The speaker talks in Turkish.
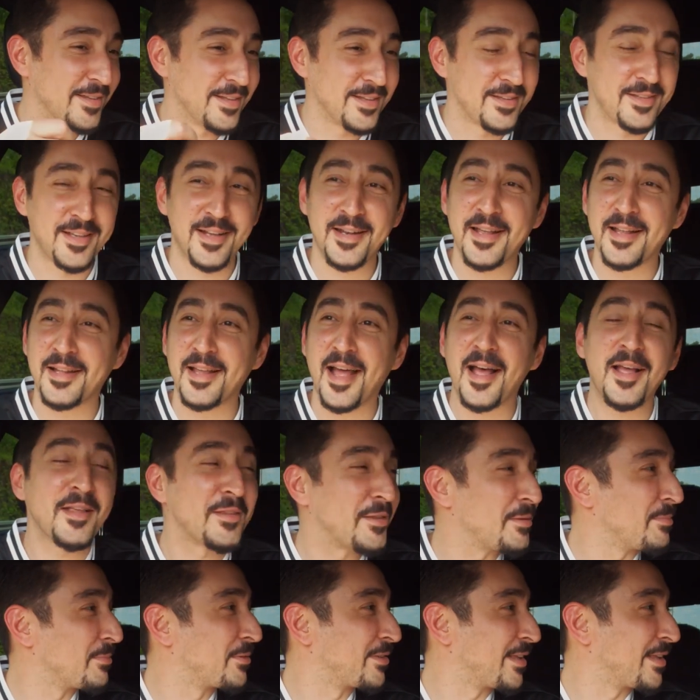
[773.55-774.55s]
sana
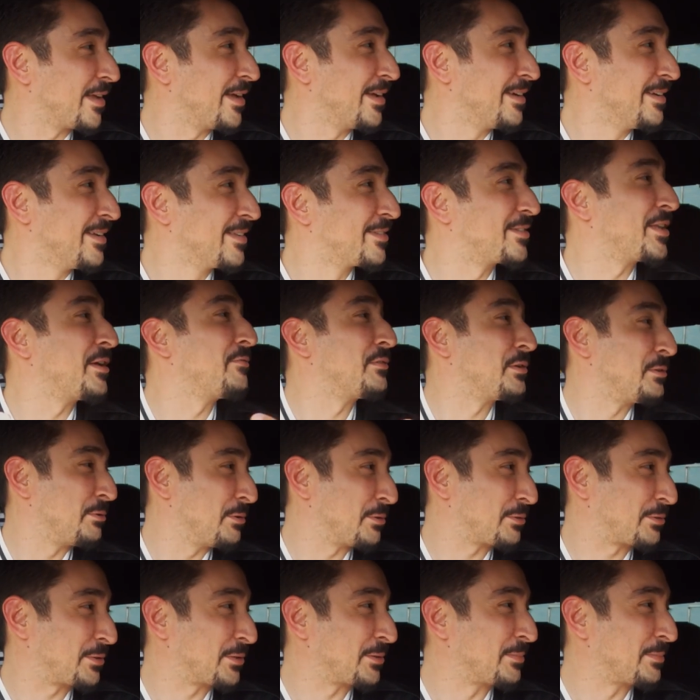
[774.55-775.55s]
lazımsa
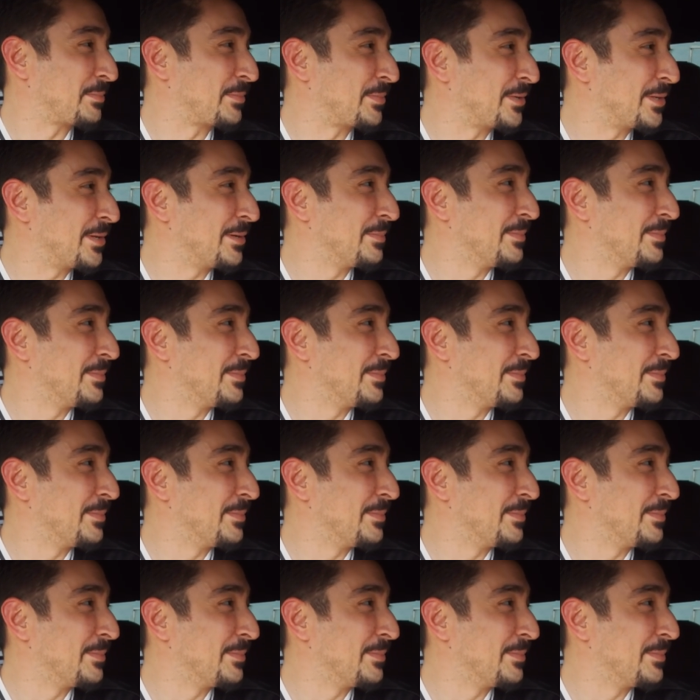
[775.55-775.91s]
seviniyorsun biliyor